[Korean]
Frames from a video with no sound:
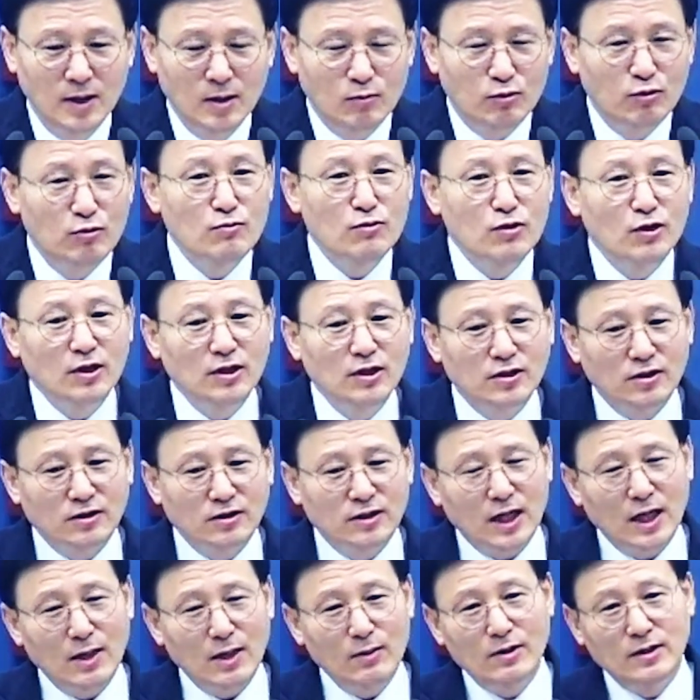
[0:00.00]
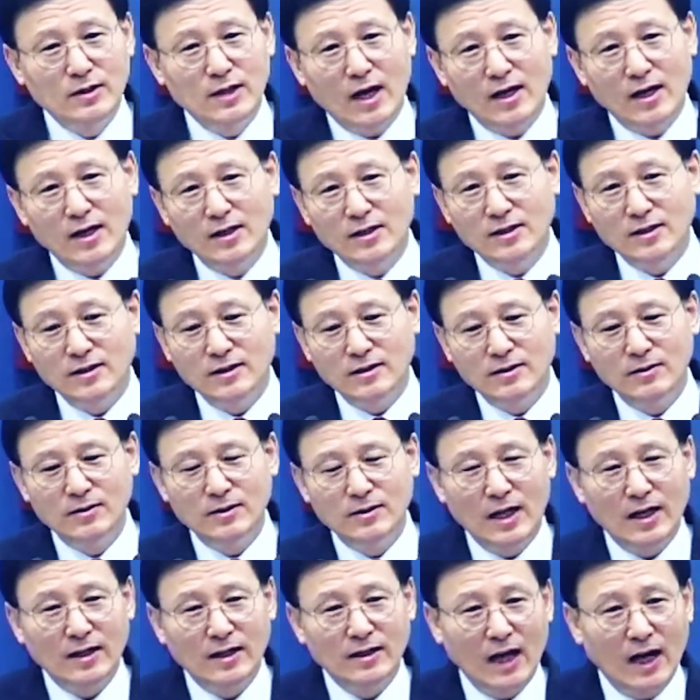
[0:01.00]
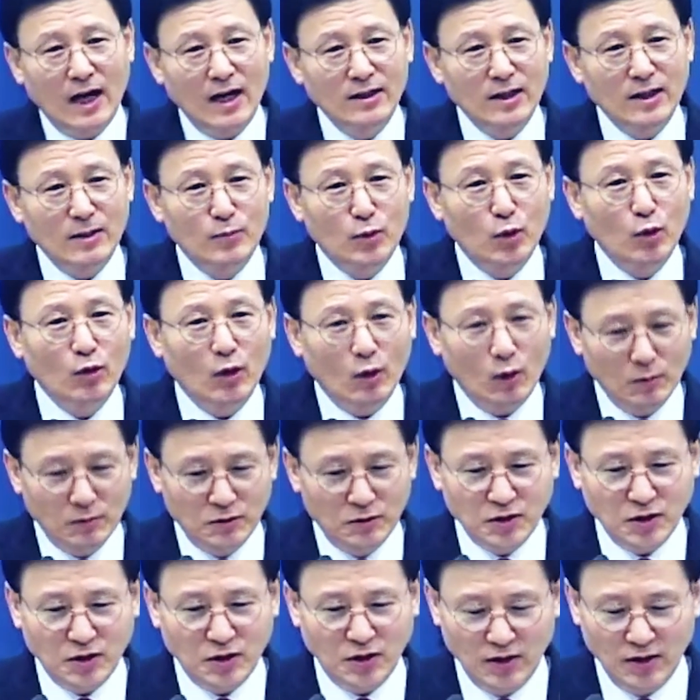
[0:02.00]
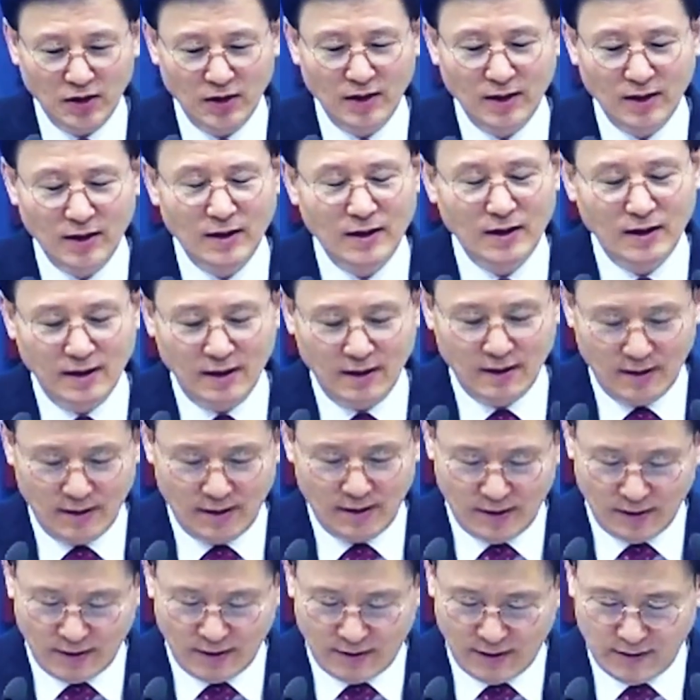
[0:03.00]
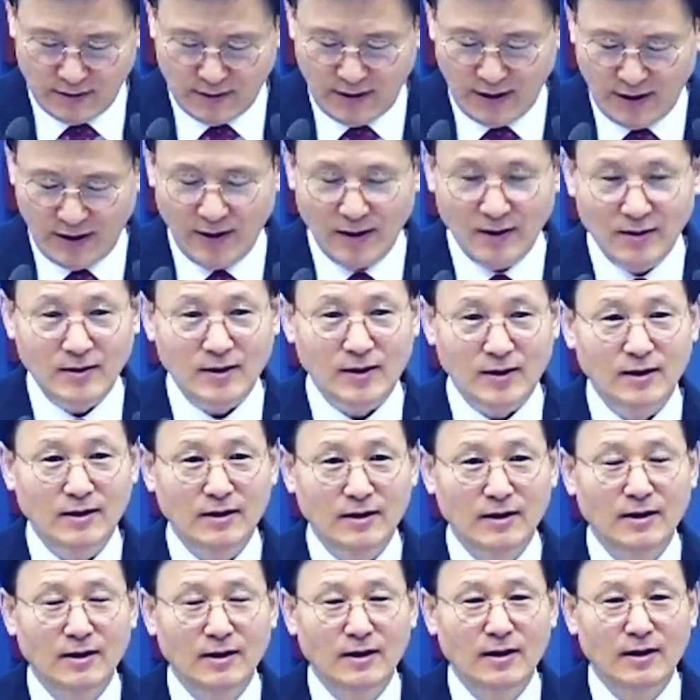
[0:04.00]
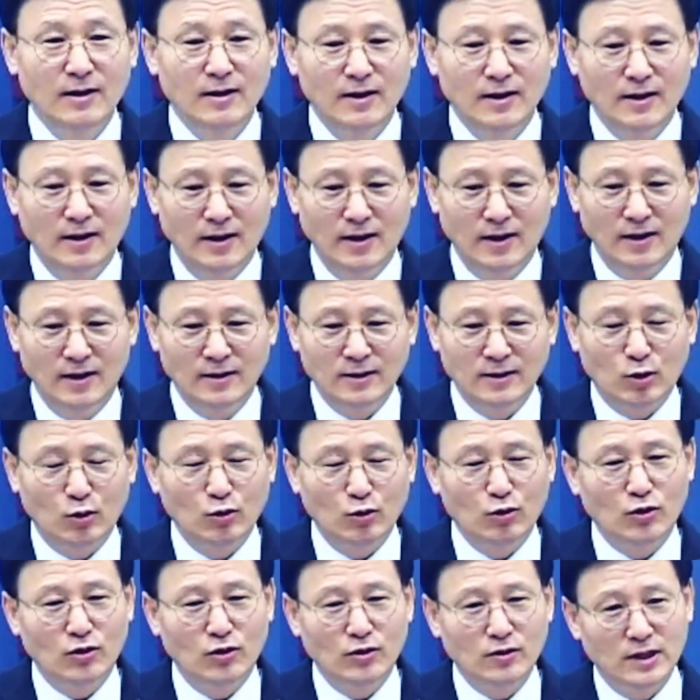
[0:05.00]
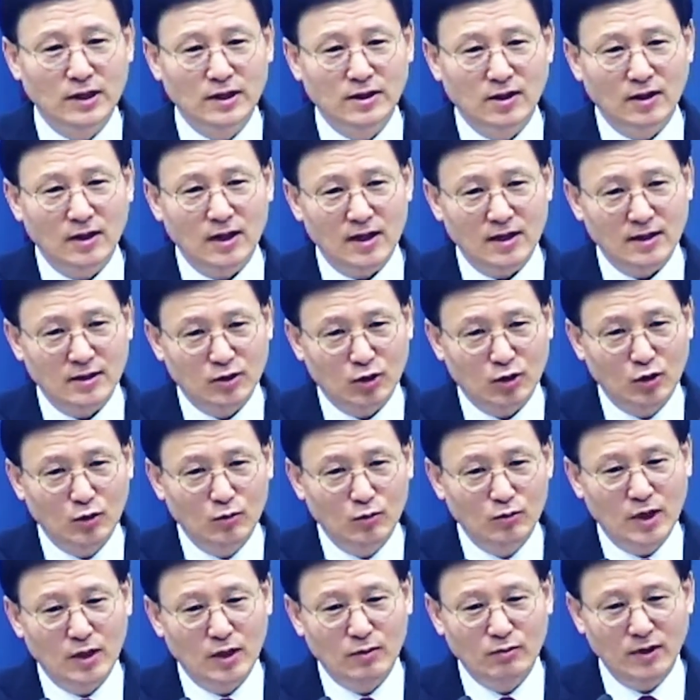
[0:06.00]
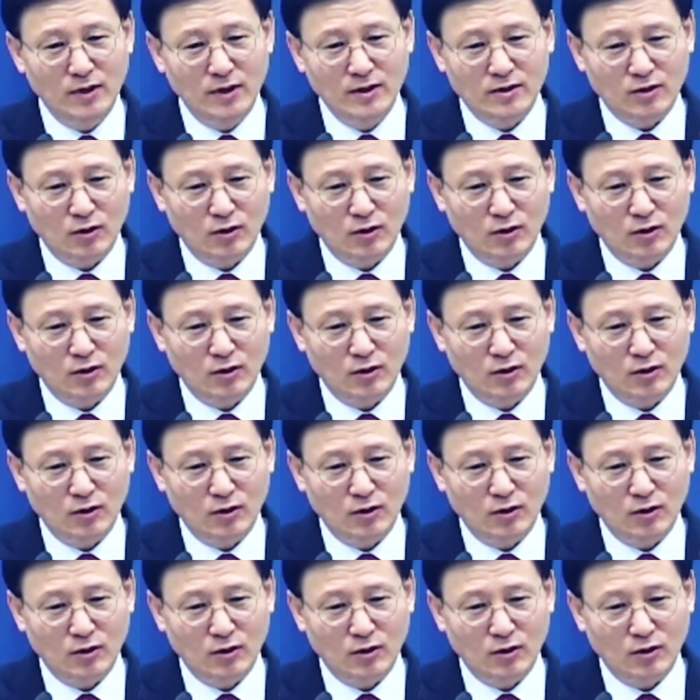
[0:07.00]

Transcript: 분명히 저 사람이 나를 나한테 표가 없어. 그런데 딱 아, 속으로는 그래서 아, 저놈 때문에